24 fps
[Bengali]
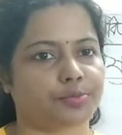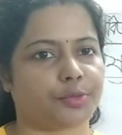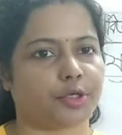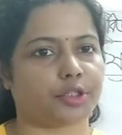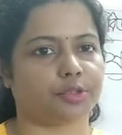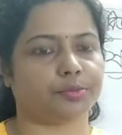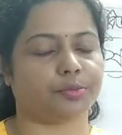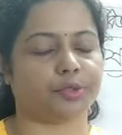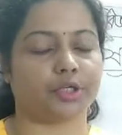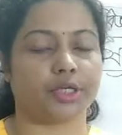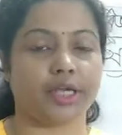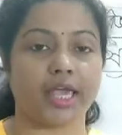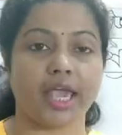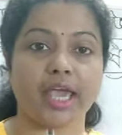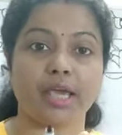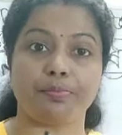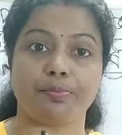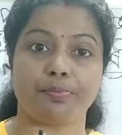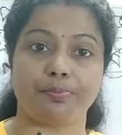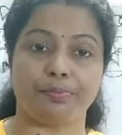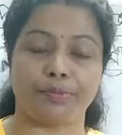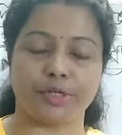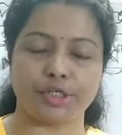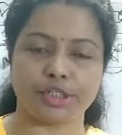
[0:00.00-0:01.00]
পদ বলি এই
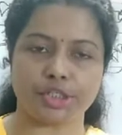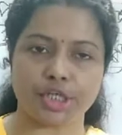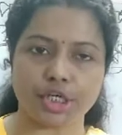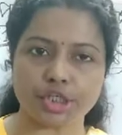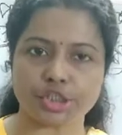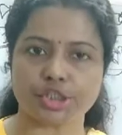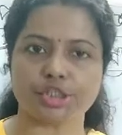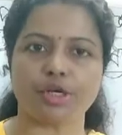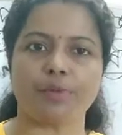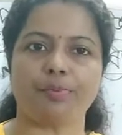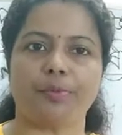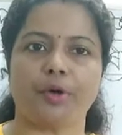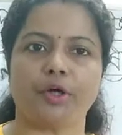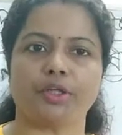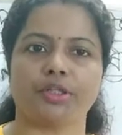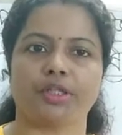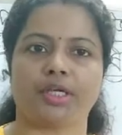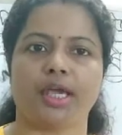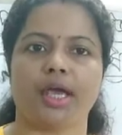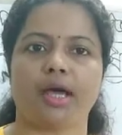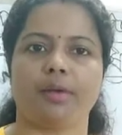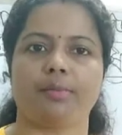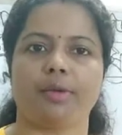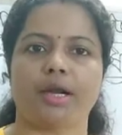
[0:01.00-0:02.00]
বিশেষ
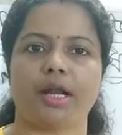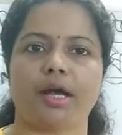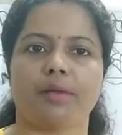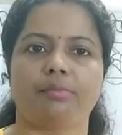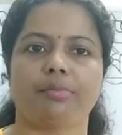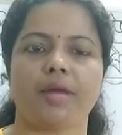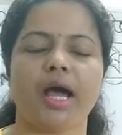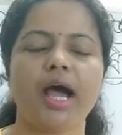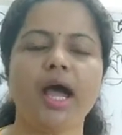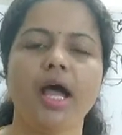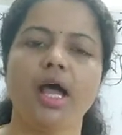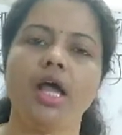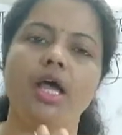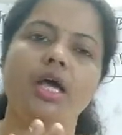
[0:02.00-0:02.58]
পদকে আবার আমরা